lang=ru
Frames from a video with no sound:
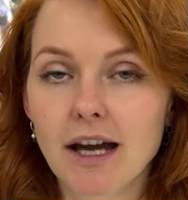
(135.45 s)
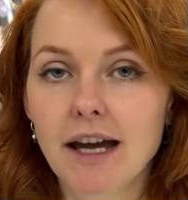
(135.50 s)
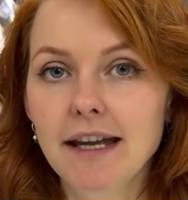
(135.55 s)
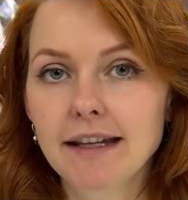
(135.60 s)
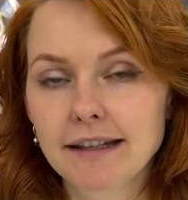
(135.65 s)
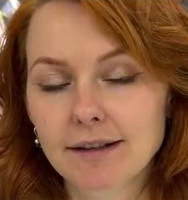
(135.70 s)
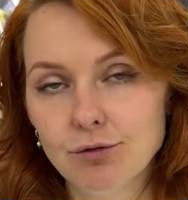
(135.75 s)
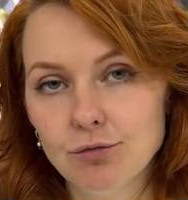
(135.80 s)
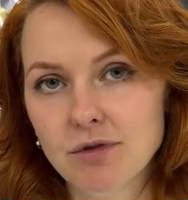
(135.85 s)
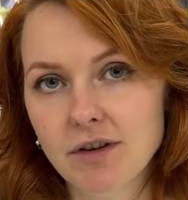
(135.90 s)

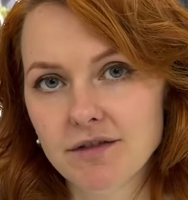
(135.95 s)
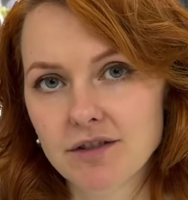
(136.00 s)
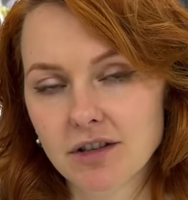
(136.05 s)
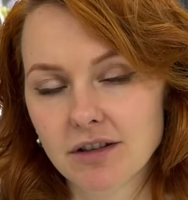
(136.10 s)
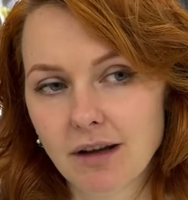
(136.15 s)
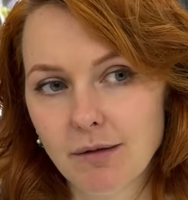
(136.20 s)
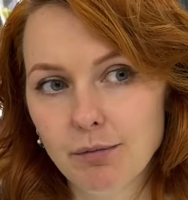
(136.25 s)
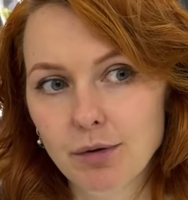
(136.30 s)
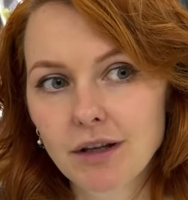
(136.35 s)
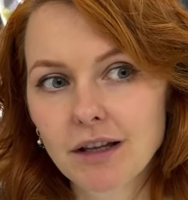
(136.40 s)
Это у меня
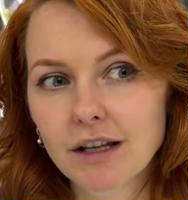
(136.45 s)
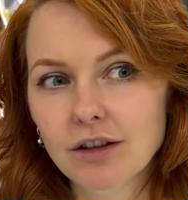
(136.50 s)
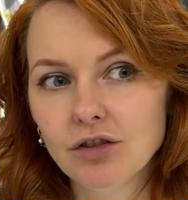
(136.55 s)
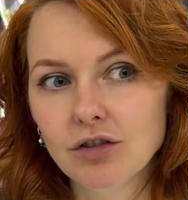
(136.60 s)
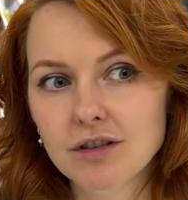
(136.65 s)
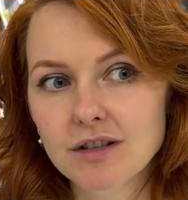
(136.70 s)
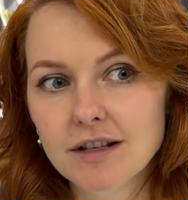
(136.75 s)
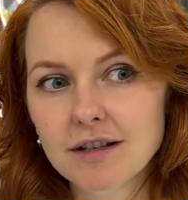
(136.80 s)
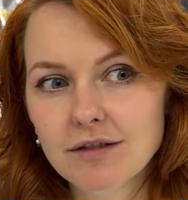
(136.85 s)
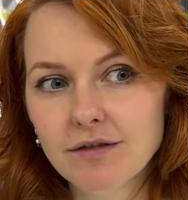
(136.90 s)
всегда было,
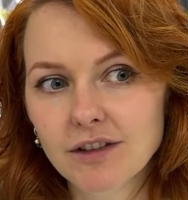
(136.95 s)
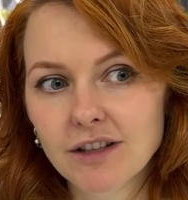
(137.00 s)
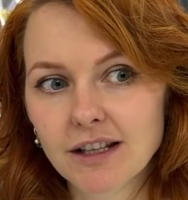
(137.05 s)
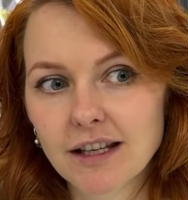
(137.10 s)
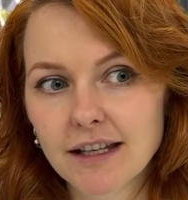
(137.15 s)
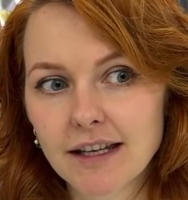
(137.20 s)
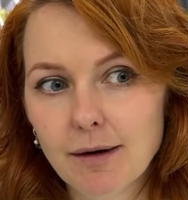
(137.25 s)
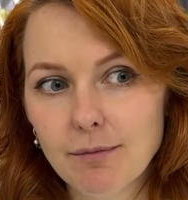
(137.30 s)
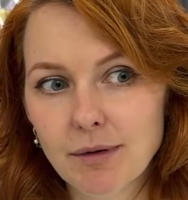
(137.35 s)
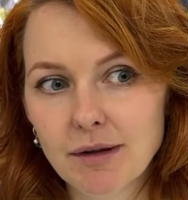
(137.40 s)
но единственное,
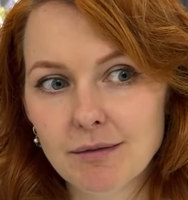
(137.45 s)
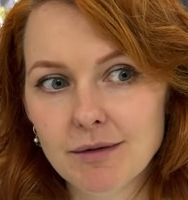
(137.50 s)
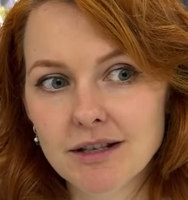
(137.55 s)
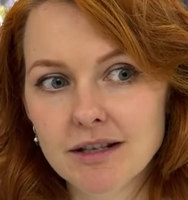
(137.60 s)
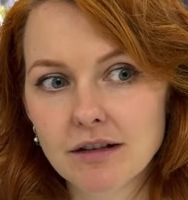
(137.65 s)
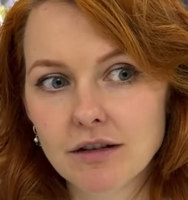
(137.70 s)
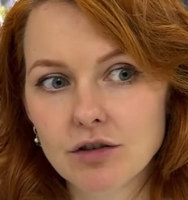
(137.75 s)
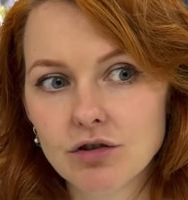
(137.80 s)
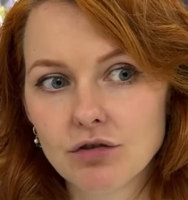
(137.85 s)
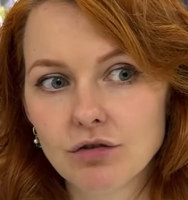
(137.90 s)
я
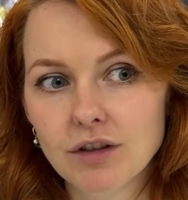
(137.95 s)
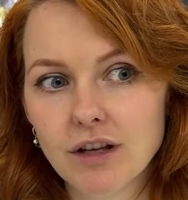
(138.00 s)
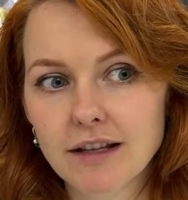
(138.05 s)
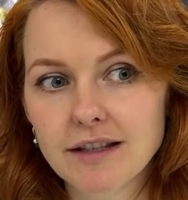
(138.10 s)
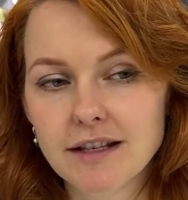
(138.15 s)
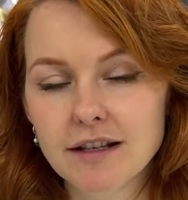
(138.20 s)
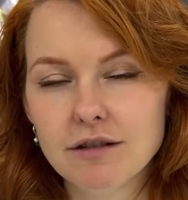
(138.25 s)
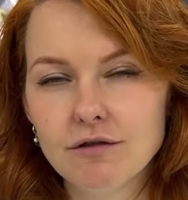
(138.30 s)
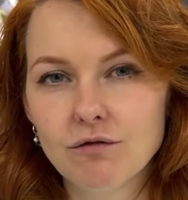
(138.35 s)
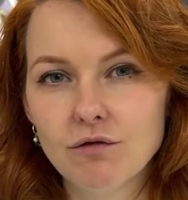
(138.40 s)
подметила, что я
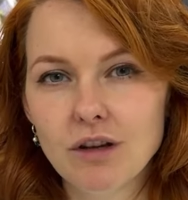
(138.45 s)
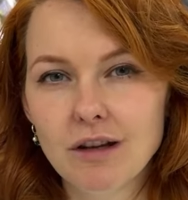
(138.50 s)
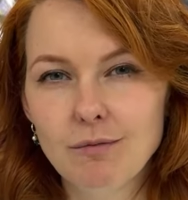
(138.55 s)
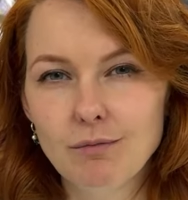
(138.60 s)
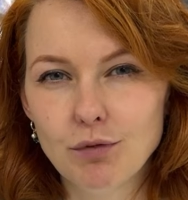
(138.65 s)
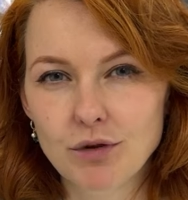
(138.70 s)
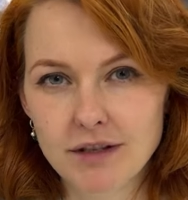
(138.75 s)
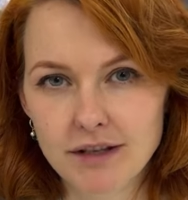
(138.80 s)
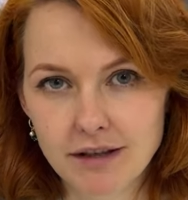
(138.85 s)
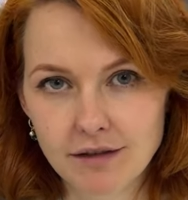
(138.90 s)
действую
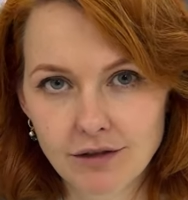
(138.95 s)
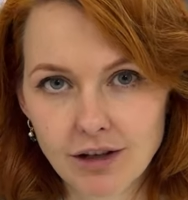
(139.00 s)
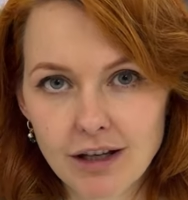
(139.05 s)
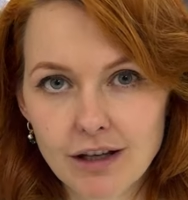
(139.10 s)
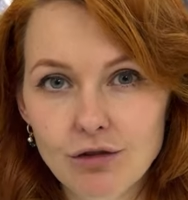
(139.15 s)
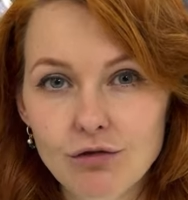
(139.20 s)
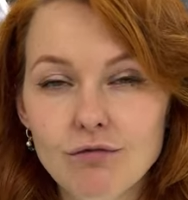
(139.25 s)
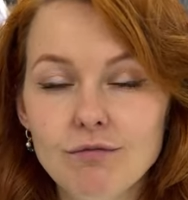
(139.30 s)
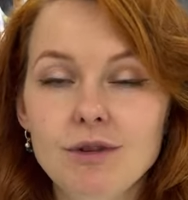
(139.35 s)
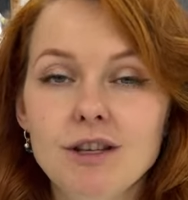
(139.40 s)
импульсивно,
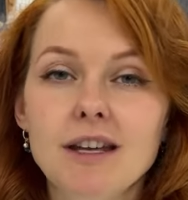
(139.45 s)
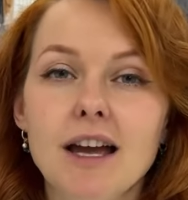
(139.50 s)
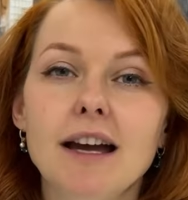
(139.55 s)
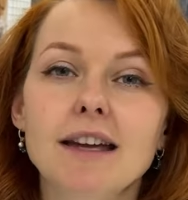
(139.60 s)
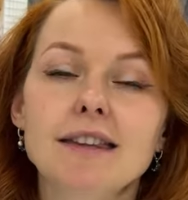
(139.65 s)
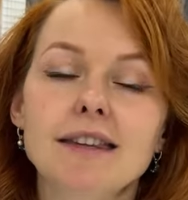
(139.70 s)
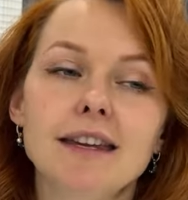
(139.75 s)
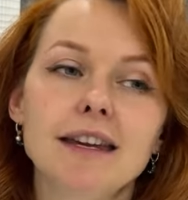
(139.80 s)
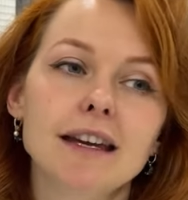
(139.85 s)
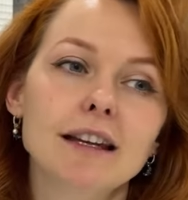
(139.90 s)
и у меня
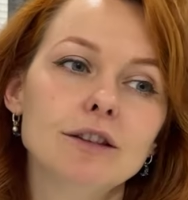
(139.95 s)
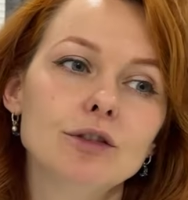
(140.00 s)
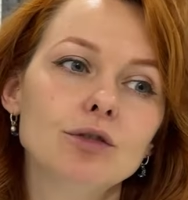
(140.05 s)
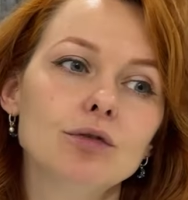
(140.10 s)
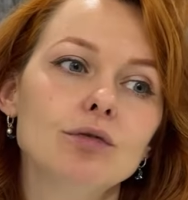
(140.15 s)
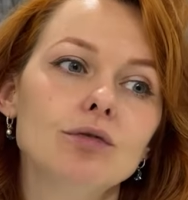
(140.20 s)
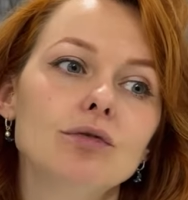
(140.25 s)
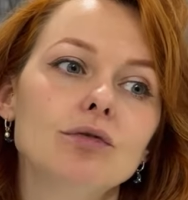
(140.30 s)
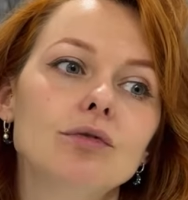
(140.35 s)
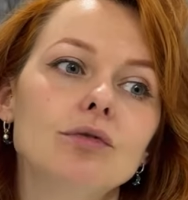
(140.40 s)

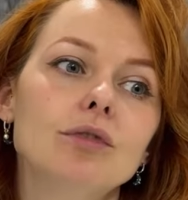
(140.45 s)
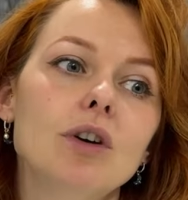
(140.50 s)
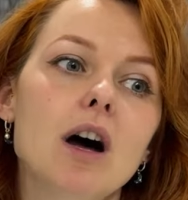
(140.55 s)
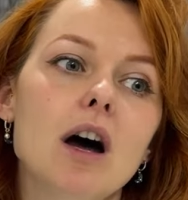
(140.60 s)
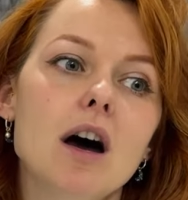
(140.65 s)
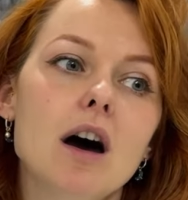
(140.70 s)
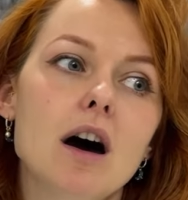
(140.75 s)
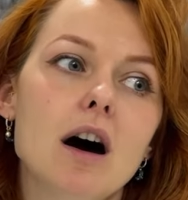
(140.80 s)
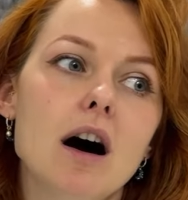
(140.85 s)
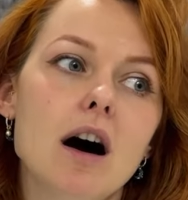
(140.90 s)
нету
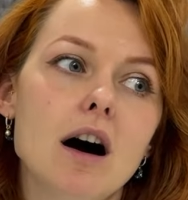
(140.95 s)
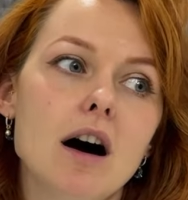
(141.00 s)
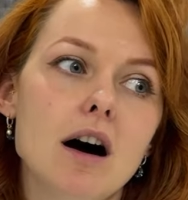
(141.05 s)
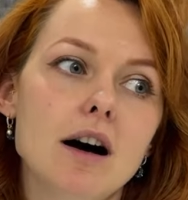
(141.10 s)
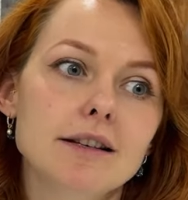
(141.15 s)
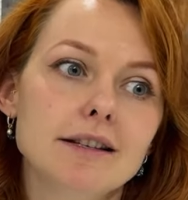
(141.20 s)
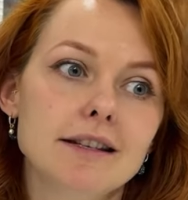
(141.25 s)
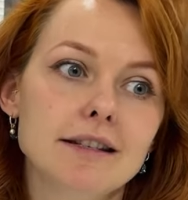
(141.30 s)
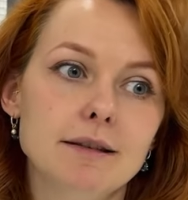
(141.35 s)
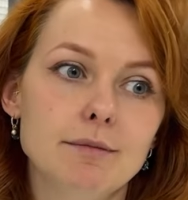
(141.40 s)

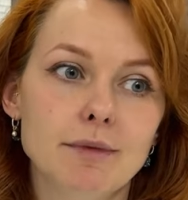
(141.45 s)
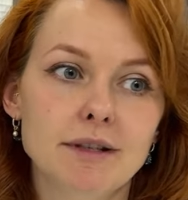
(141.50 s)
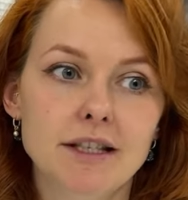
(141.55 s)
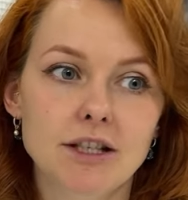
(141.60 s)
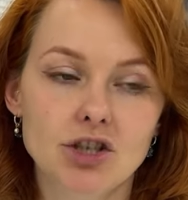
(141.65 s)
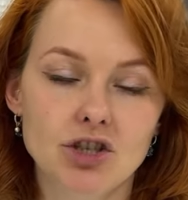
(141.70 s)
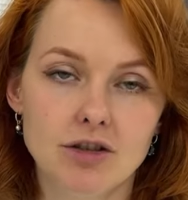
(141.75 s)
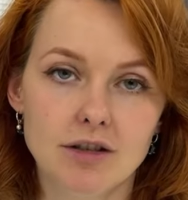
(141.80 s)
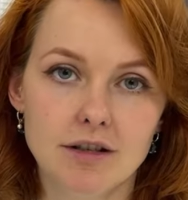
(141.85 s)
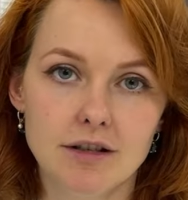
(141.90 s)
э,
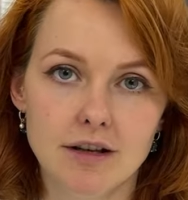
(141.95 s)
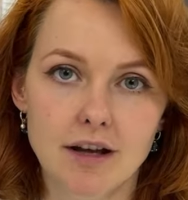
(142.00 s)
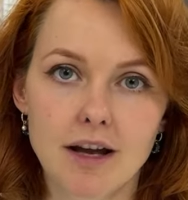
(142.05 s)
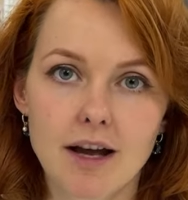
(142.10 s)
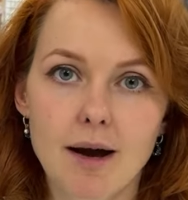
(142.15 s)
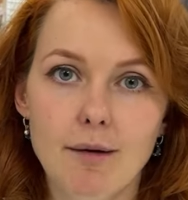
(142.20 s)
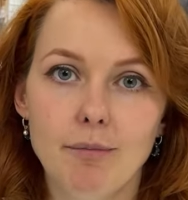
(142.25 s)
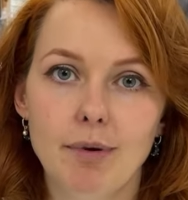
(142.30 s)
систематичности.